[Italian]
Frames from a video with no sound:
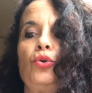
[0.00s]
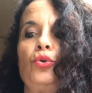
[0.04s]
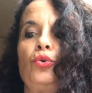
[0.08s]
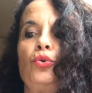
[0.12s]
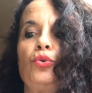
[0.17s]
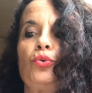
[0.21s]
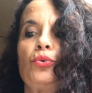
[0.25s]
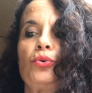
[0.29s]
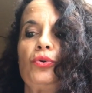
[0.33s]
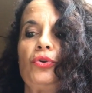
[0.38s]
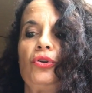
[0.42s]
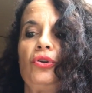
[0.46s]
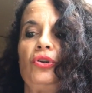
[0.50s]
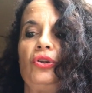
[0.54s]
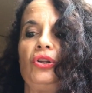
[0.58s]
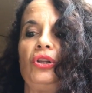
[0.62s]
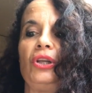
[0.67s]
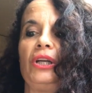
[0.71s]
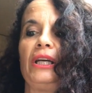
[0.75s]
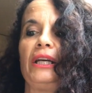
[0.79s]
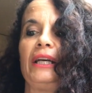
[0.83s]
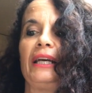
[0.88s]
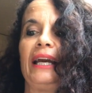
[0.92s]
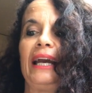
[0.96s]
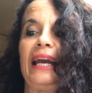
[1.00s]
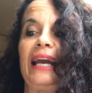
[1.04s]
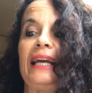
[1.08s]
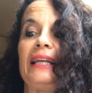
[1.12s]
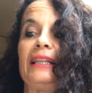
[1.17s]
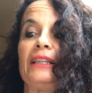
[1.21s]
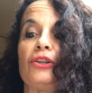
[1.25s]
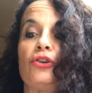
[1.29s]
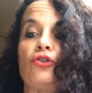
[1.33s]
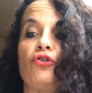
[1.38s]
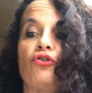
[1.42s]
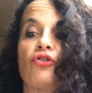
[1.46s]
tutti
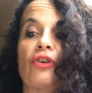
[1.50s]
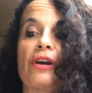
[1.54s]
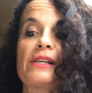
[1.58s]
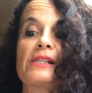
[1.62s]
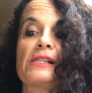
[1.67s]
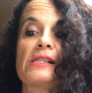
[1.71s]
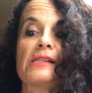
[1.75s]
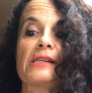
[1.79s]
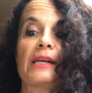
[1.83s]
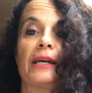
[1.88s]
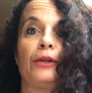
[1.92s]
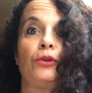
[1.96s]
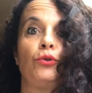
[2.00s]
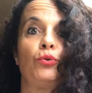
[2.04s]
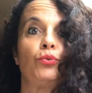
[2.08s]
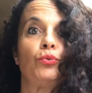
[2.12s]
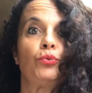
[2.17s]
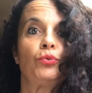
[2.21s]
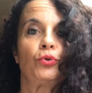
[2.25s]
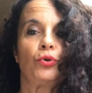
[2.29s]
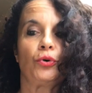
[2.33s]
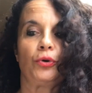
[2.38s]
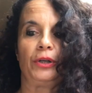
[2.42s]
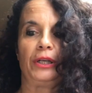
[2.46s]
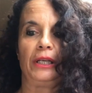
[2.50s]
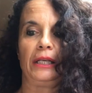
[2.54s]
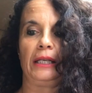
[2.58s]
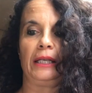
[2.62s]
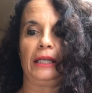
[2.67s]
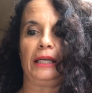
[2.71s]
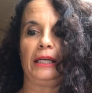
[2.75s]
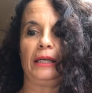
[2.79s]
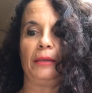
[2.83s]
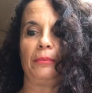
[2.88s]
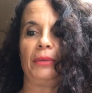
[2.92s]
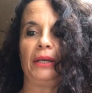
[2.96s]
et ciascheduno li
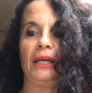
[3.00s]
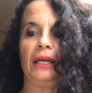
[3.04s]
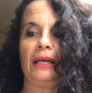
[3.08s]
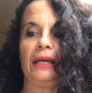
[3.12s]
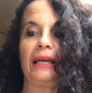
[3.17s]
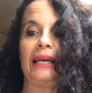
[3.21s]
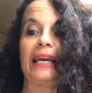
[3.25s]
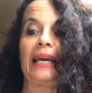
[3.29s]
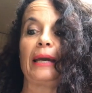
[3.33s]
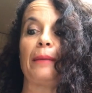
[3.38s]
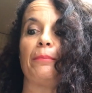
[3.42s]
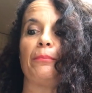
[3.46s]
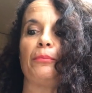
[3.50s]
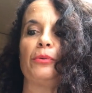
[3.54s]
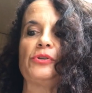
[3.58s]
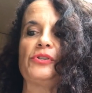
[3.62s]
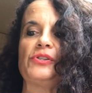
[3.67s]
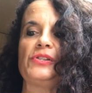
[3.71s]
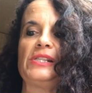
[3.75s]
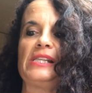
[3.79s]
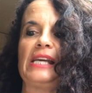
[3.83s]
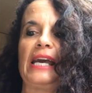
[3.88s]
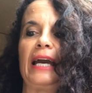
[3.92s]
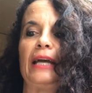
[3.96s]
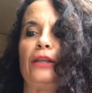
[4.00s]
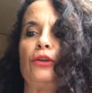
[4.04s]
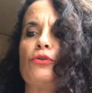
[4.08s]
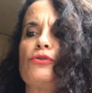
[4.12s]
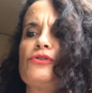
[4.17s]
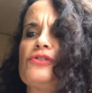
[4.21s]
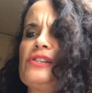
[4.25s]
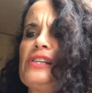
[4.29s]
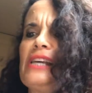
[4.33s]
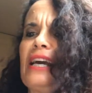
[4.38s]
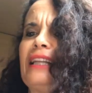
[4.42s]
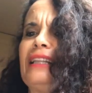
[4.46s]
libri che possiede,
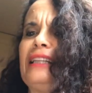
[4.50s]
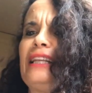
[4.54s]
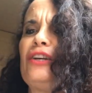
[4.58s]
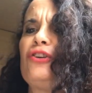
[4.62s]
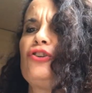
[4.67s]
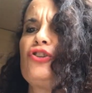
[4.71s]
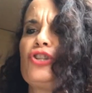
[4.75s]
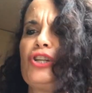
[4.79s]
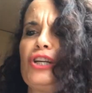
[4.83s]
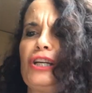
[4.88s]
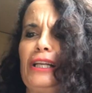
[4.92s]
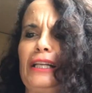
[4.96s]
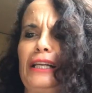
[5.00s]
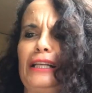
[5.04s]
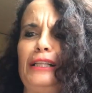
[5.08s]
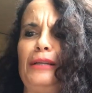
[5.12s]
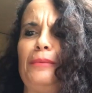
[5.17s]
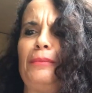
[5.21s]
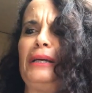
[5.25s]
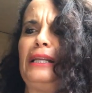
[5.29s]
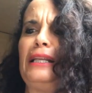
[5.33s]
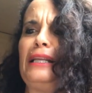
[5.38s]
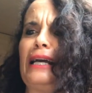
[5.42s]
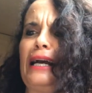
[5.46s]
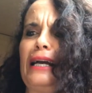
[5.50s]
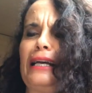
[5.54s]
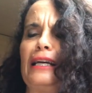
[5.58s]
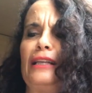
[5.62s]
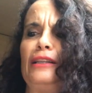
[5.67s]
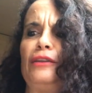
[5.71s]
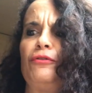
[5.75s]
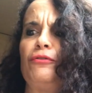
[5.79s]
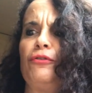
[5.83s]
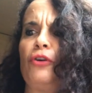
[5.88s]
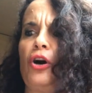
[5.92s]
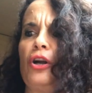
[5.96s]
ossia decine di migliaia
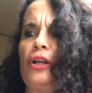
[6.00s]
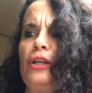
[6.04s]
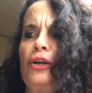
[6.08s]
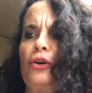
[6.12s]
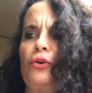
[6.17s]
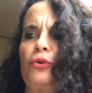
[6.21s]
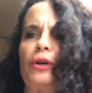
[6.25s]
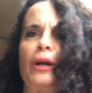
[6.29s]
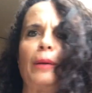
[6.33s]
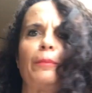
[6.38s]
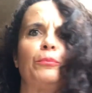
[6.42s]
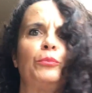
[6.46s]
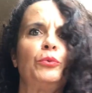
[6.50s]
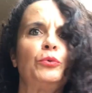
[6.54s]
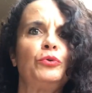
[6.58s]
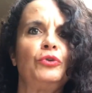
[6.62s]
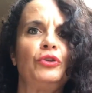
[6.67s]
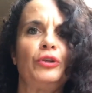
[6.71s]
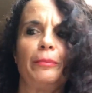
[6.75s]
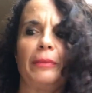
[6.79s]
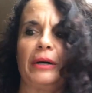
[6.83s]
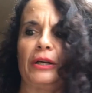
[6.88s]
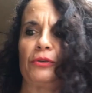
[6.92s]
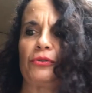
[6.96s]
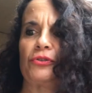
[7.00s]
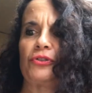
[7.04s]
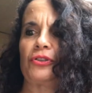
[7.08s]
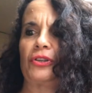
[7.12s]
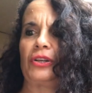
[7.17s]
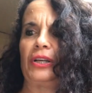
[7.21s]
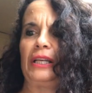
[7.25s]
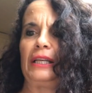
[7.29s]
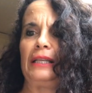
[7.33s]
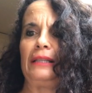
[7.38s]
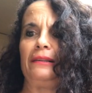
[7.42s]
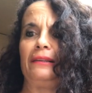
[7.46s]
di fogli con appunti
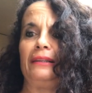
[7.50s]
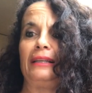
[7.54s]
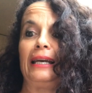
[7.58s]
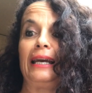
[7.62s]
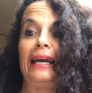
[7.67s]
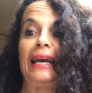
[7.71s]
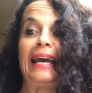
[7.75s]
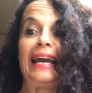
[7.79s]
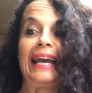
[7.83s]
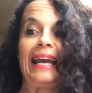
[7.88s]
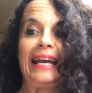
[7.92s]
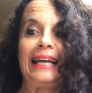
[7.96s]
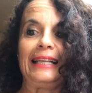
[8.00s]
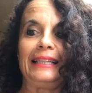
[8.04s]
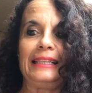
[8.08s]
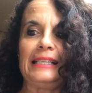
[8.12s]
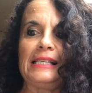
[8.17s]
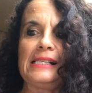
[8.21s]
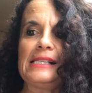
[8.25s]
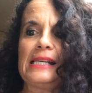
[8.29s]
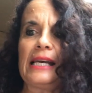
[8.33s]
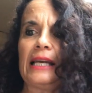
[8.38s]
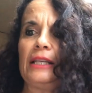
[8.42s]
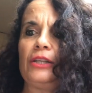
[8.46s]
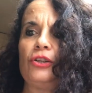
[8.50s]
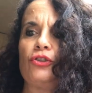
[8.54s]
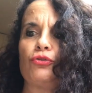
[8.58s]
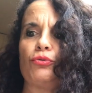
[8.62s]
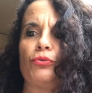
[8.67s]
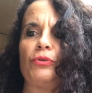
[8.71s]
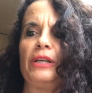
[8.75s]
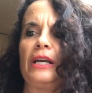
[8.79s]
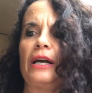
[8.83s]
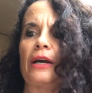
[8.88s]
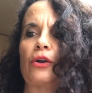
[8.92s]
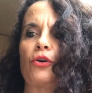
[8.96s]
manoscritti e disegni
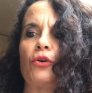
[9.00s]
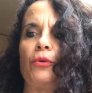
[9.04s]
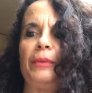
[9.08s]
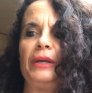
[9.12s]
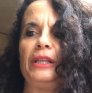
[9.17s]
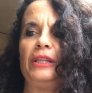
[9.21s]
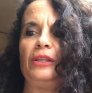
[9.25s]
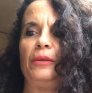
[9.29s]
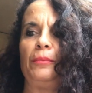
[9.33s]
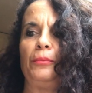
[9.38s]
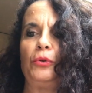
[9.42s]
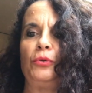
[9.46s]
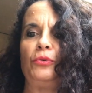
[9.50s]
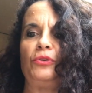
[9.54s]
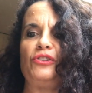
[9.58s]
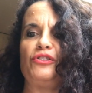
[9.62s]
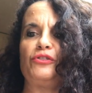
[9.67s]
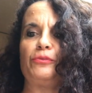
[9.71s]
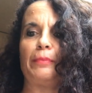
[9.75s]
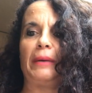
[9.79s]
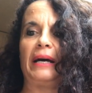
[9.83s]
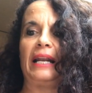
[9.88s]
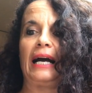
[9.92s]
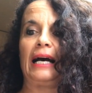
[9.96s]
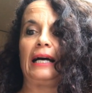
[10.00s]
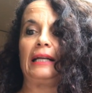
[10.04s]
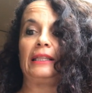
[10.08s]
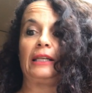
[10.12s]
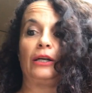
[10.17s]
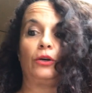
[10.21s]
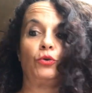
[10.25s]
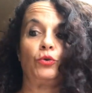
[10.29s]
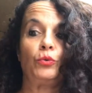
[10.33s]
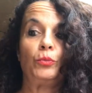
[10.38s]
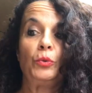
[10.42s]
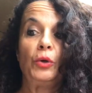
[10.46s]
sugli argomenti più disparati
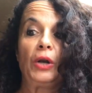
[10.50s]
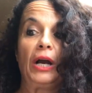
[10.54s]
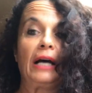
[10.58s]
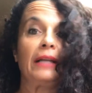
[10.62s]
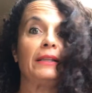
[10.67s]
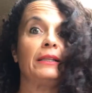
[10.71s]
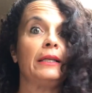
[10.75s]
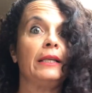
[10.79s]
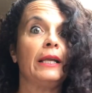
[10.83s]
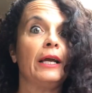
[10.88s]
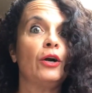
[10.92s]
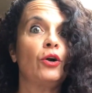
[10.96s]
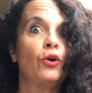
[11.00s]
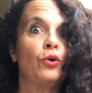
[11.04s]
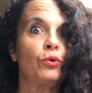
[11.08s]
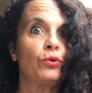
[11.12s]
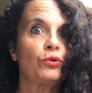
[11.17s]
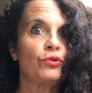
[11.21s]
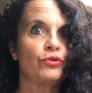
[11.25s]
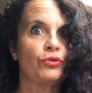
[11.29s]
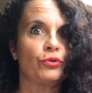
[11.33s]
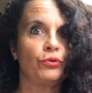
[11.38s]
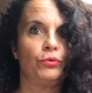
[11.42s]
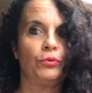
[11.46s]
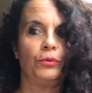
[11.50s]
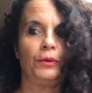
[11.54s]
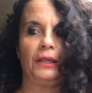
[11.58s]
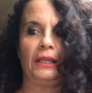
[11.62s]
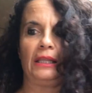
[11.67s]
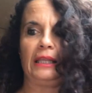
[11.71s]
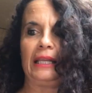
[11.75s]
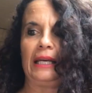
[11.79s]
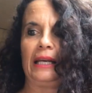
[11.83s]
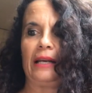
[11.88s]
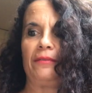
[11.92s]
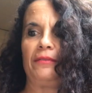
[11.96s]
accumulati nel corso di
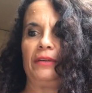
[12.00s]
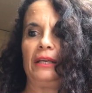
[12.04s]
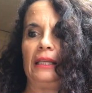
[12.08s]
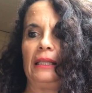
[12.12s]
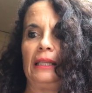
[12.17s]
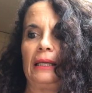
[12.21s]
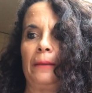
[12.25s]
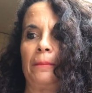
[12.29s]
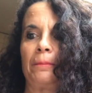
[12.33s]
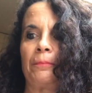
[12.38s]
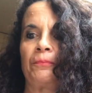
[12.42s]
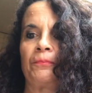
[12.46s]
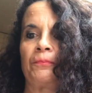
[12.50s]
un'intera vita.